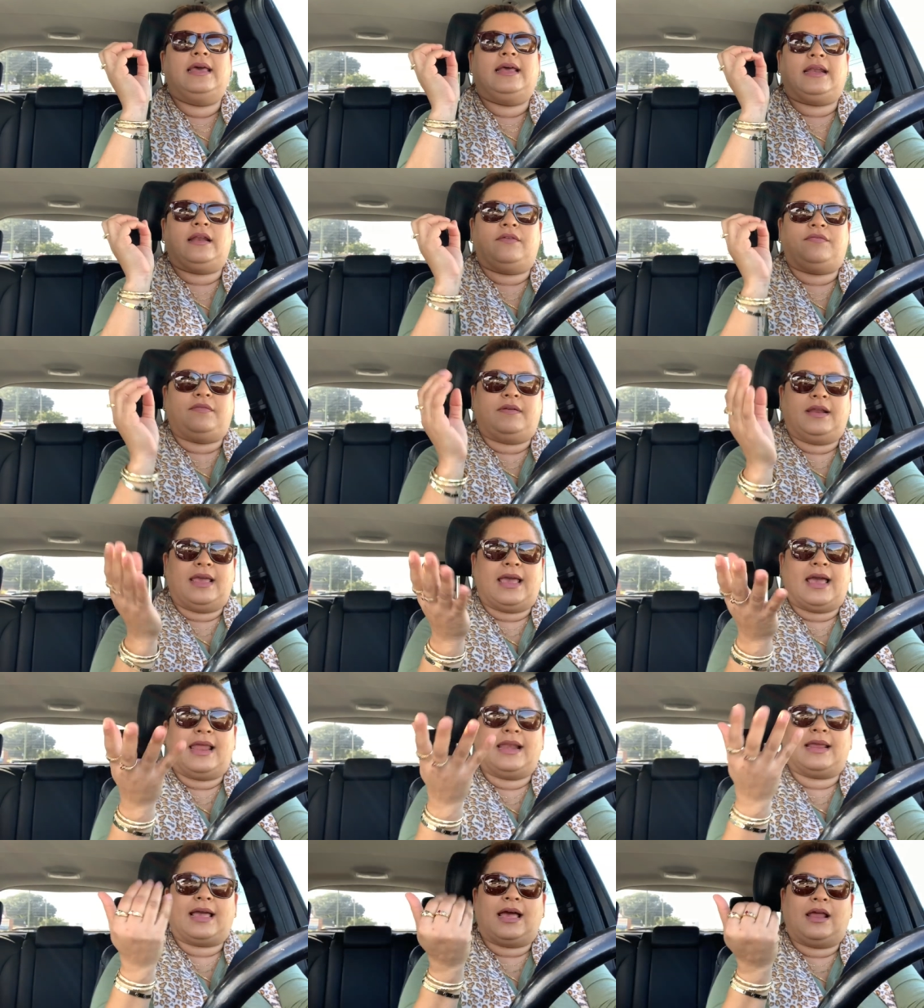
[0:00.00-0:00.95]

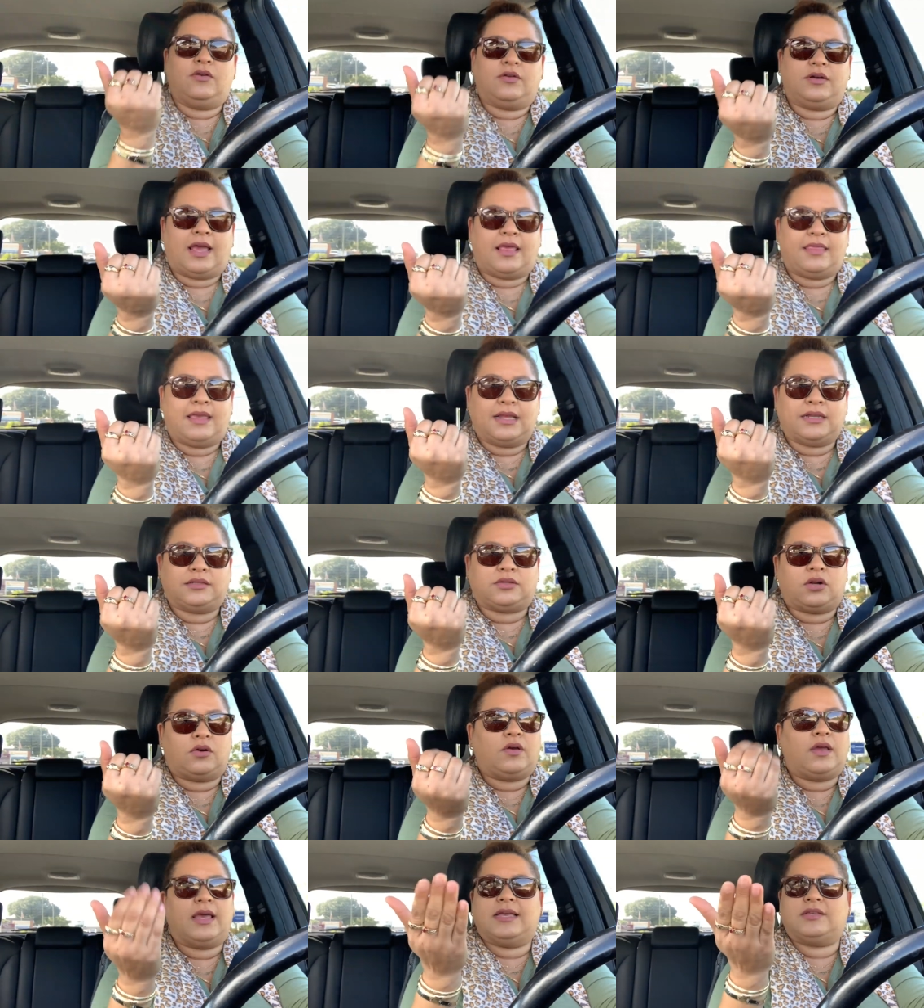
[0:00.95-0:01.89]
refleja el calor
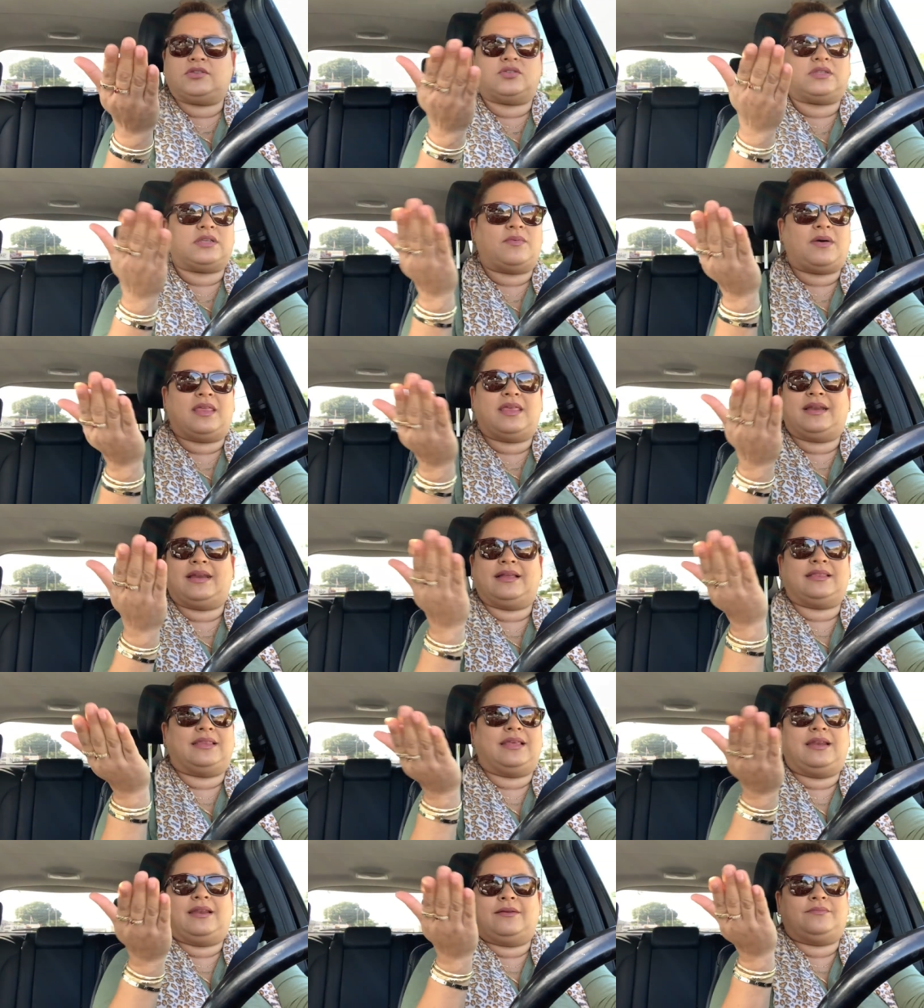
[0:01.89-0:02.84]
adentro, eso se va a
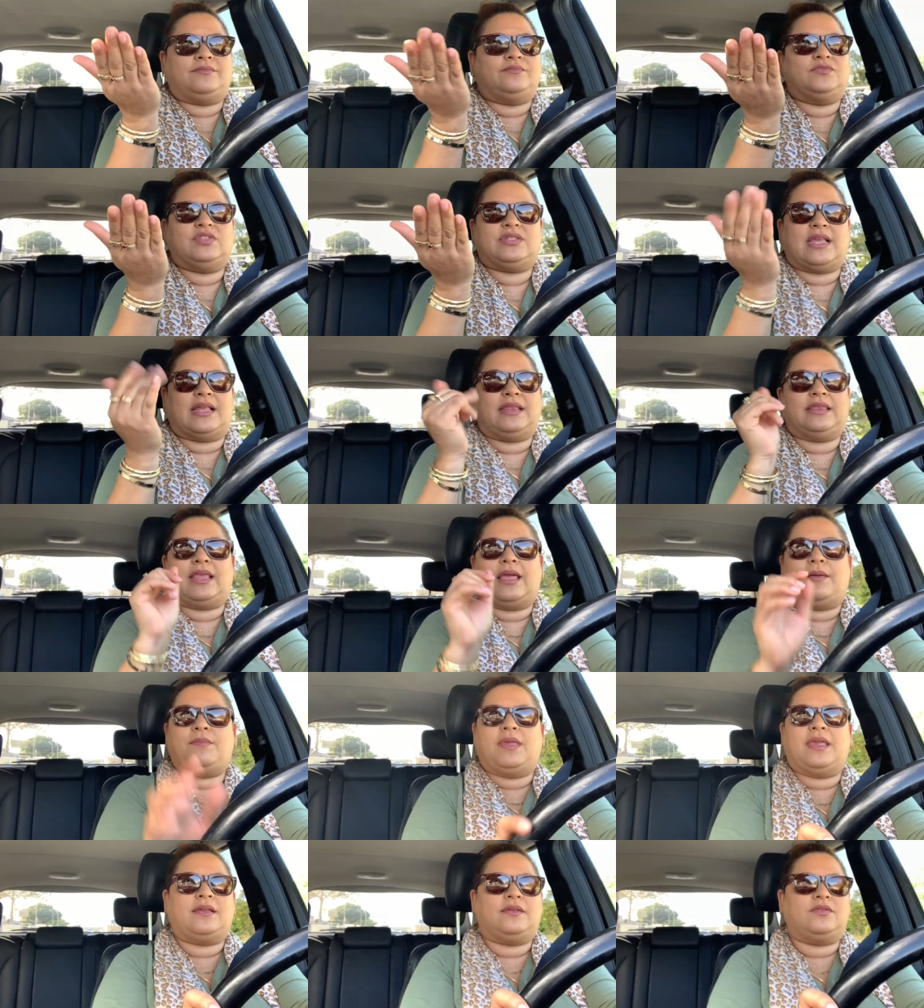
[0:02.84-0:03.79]
derretir en
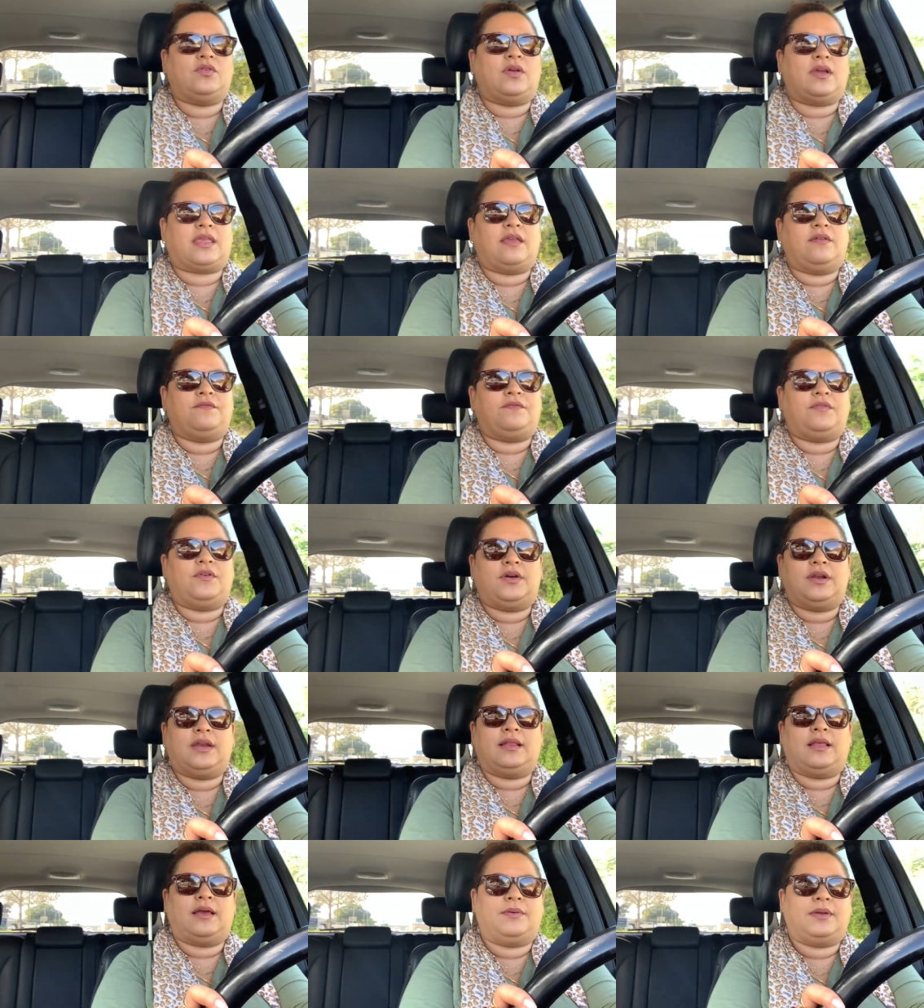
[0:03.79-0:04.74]
Santiamén, yo aquí en
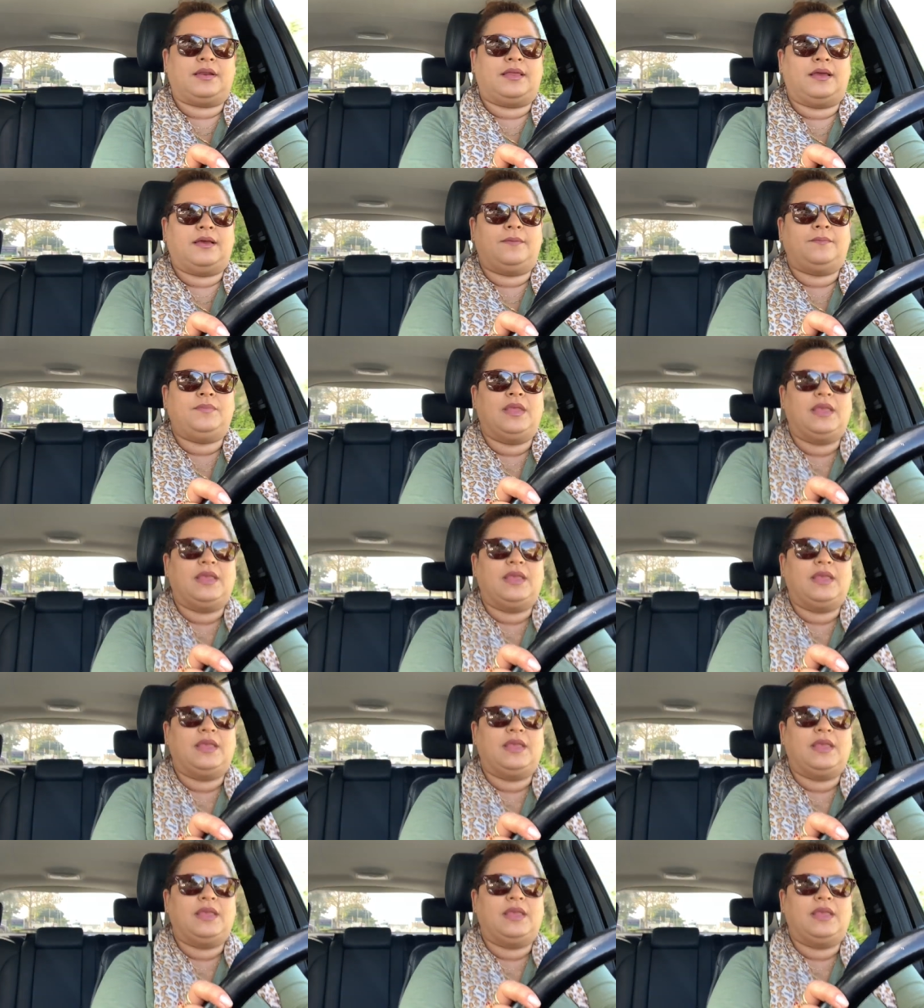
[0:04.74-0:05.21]
Florida, ¿verdad?